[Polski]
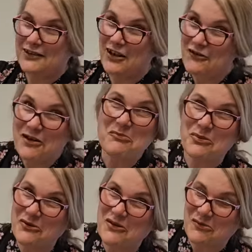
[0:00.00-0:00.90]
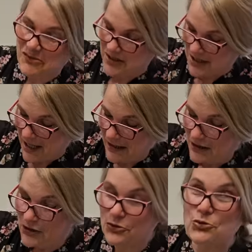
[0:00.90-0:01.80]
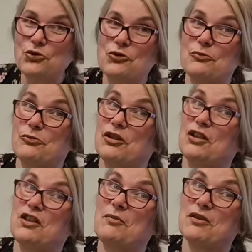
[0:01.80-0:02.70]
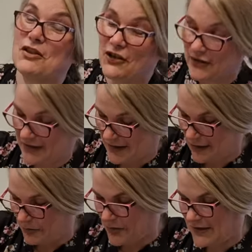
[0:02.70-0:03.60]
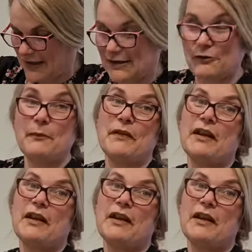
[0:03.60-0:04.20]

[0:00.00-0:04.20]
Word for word: To Wam powiem, jak już przejdziemy do kolejnego procesu.